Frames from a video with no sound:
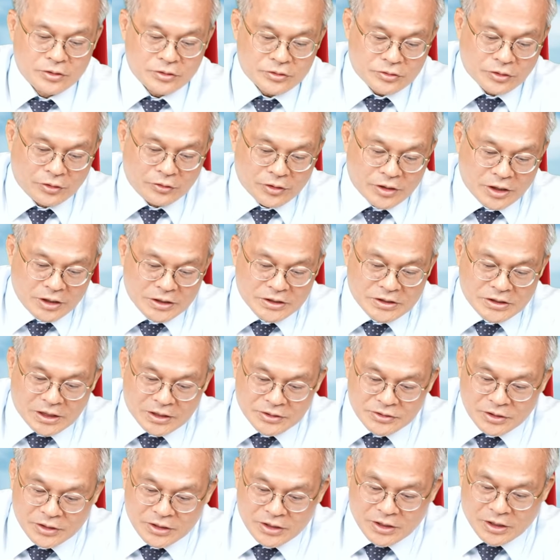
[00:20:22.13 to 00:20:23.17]
所以我跟你
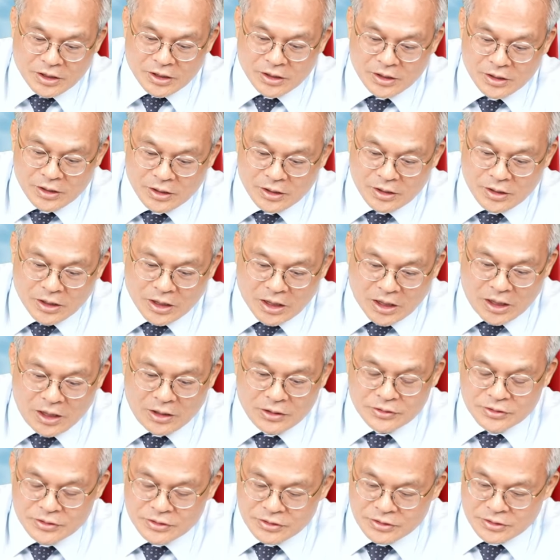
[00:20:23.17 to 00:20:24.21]
讲这一个
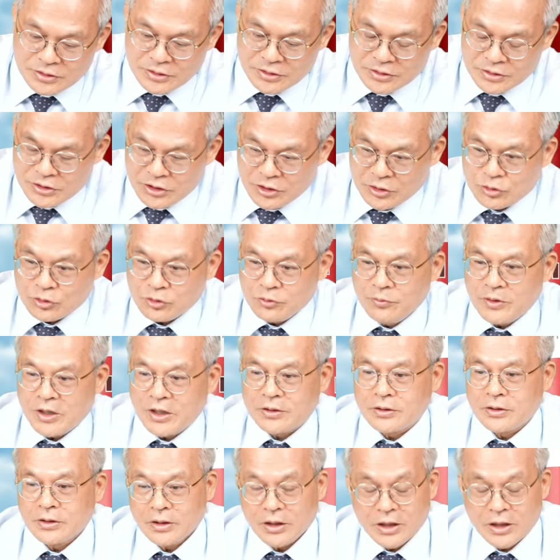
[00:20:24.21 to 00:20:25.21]
好技术面，